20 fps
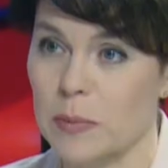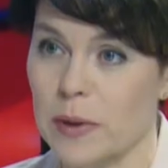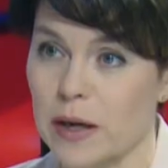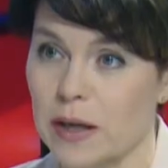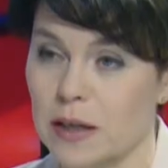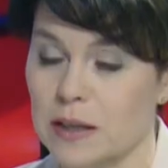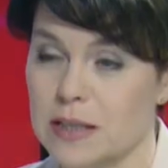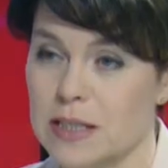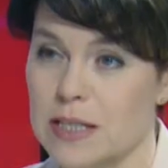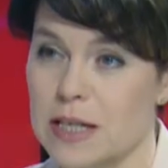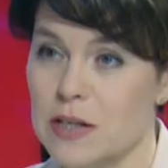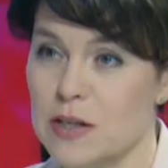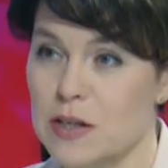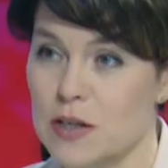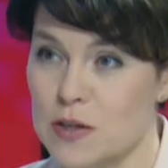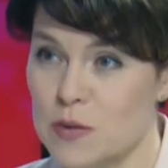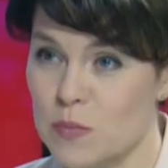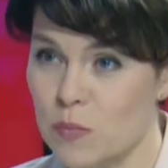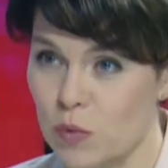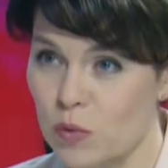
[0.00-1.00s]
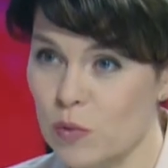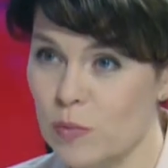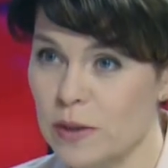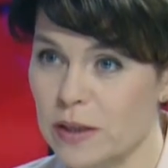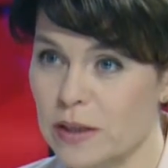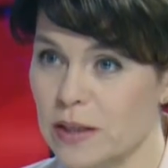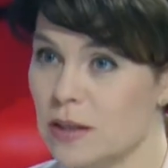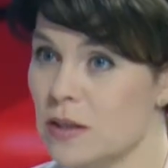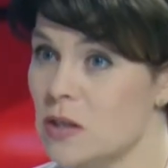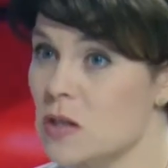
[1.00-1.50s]
проект «День
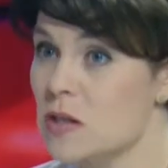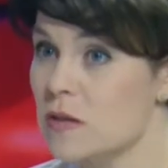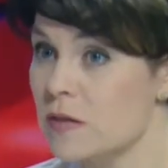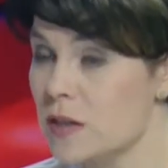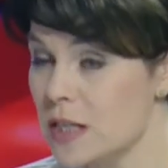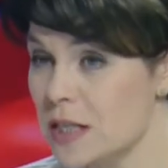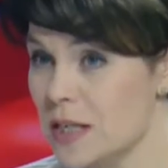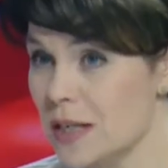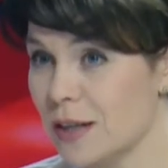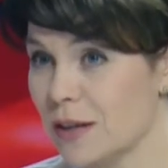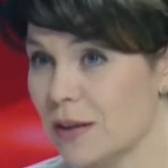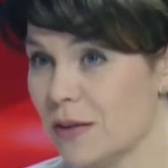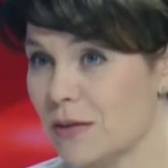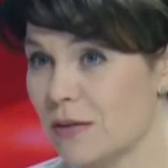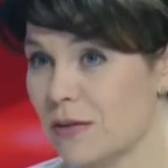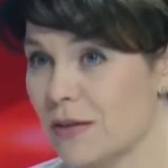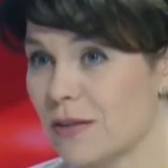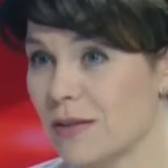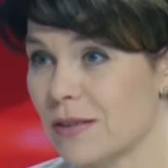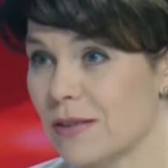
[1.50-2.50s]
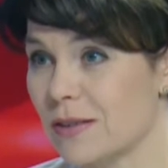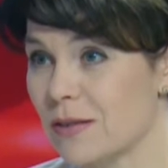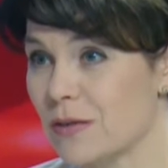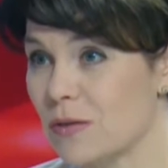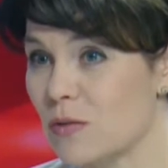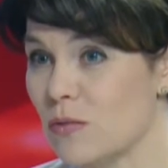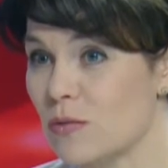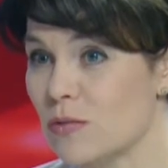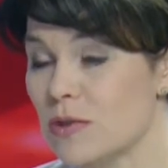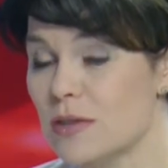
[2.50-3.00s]
республики». Действительно, а,
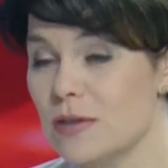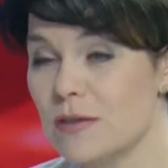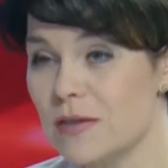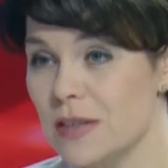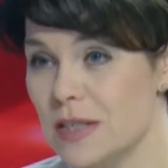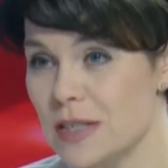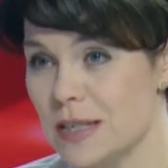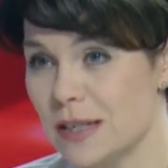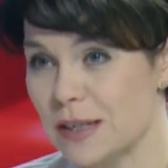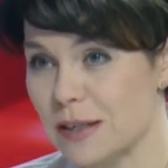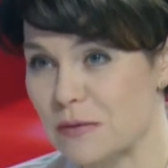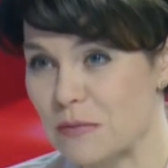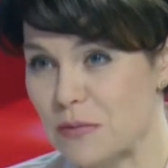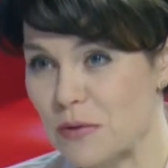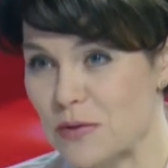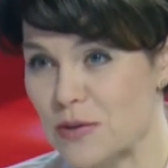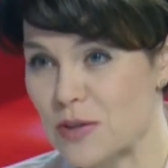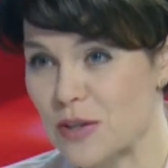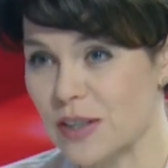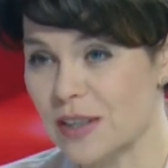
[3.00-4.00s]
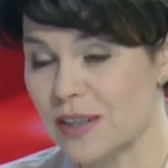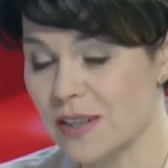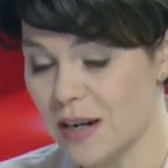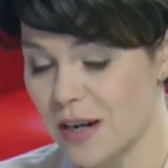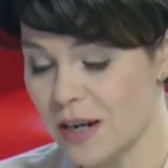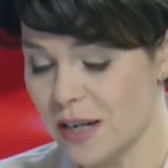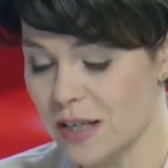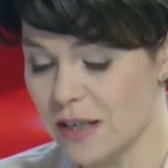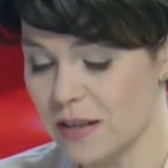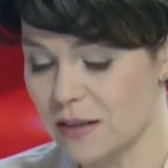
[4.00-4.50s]
удивительный просто
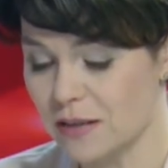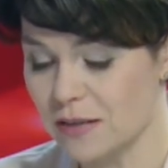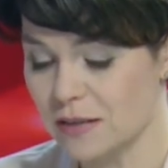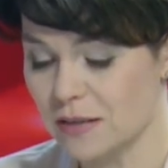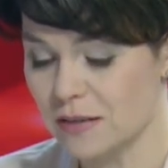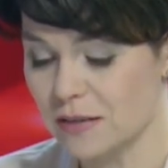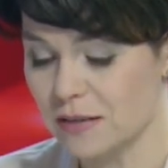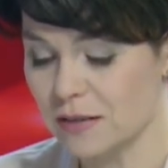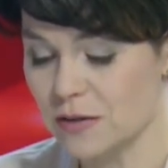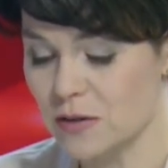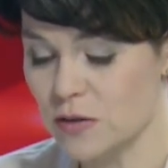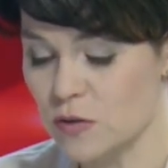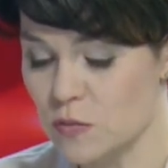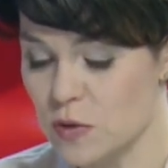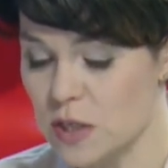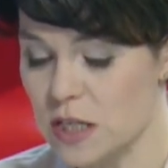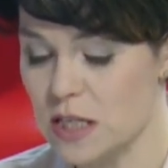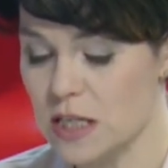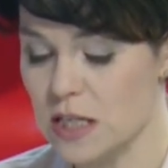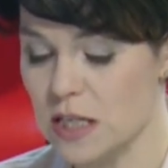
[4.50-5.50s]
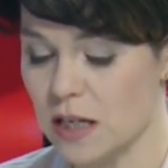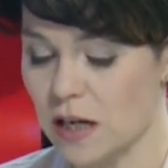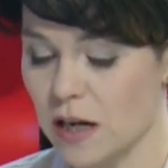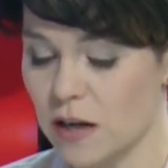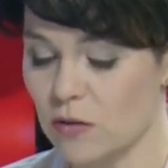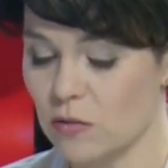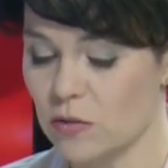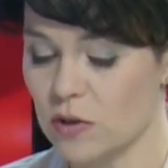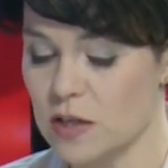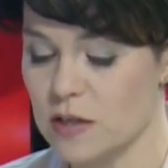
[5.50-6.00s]
край. Сюмсинский
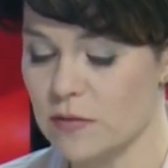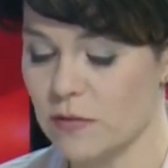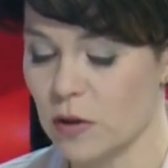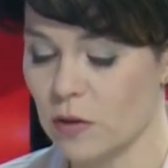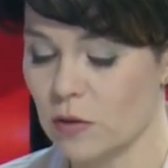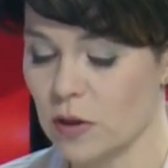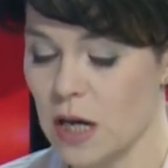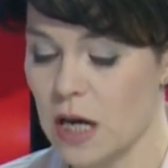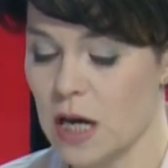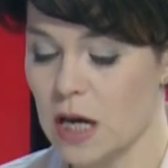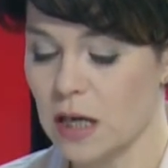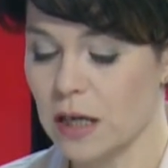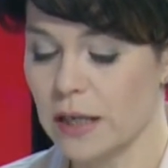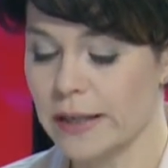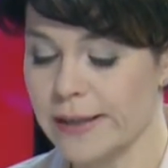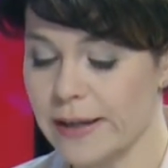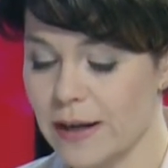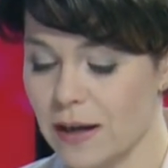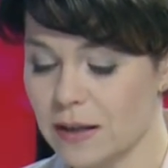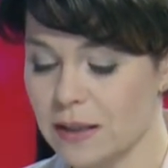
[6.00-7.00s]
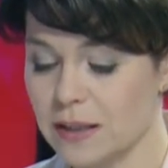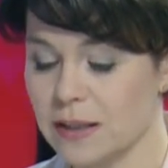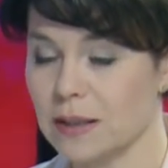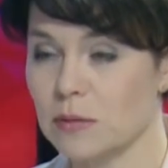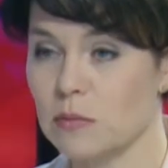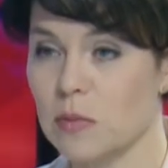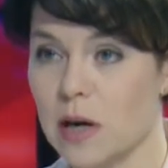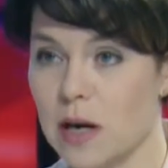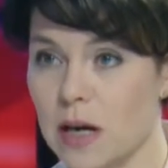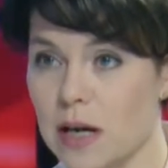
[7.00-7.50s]
район называют
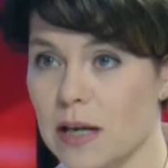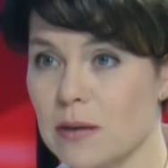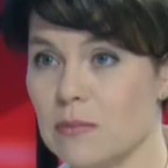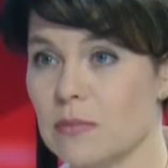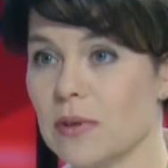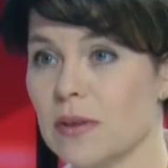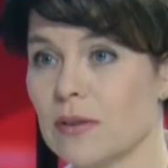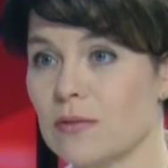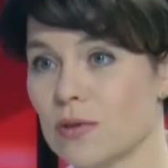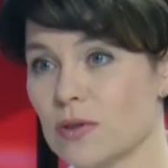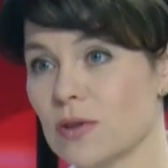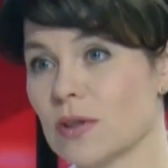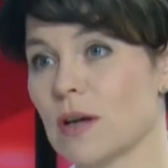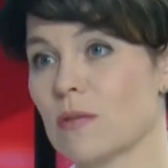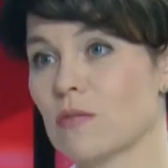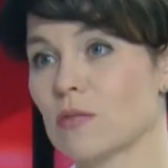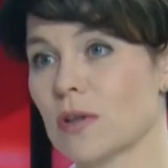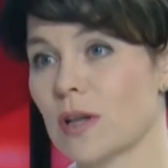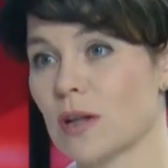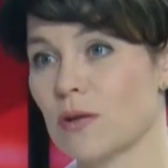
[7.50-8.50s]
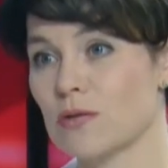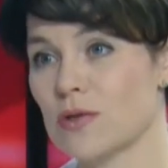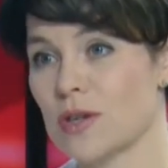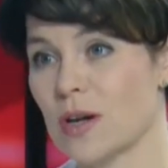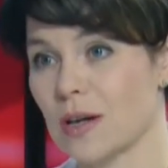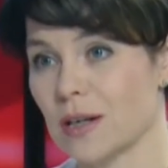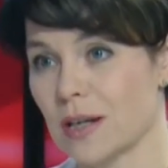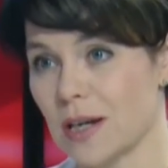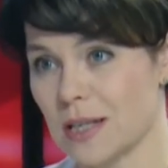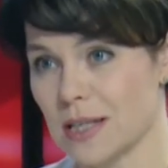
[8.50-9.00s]
ягодным раем. И вот нам удалось
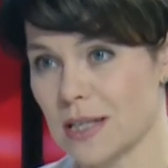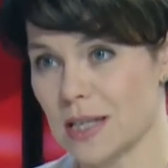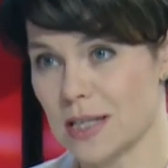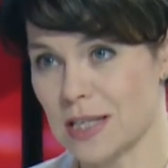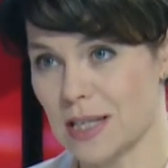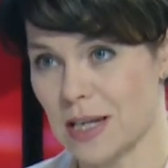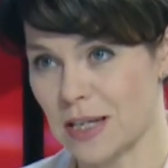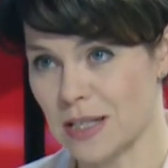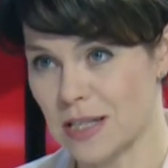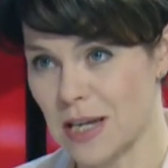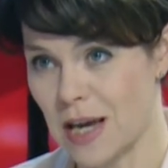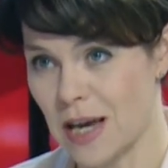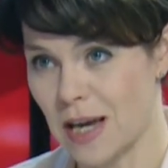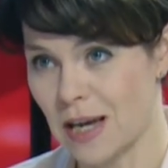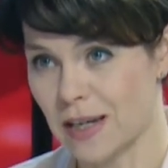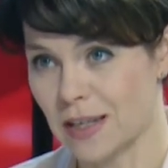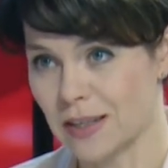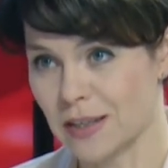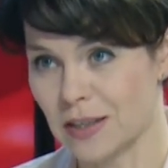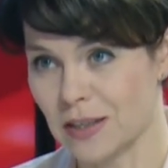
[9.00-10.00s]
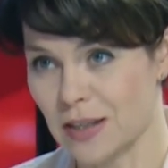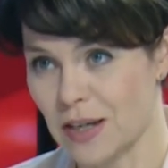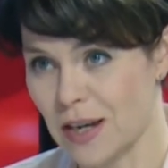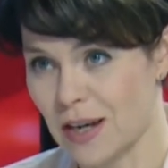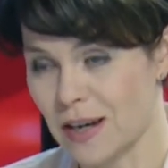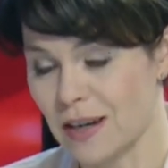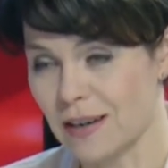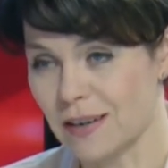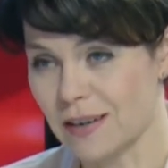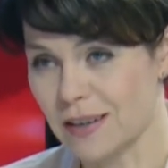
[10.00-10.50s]
как раз застать этот
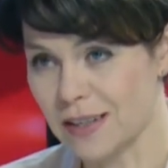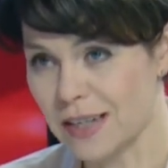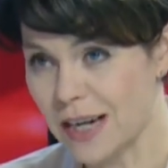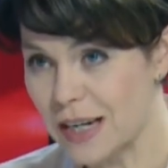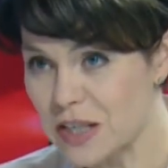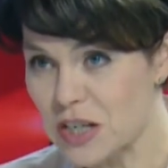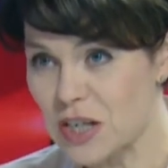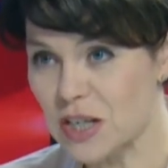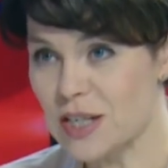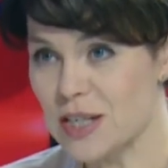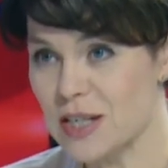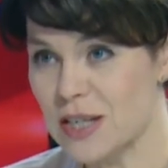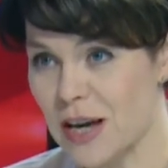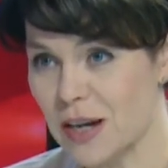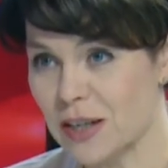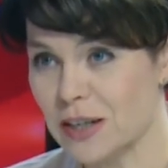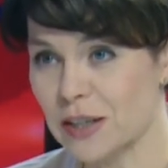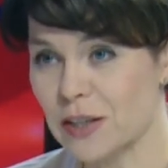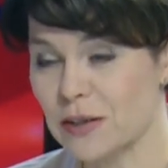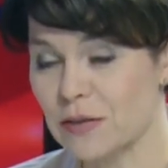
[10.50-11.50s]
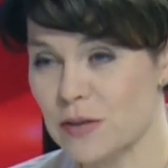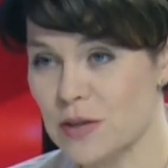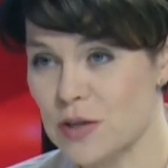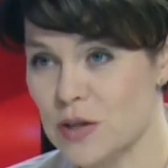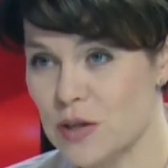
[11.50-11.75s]
конец ягодного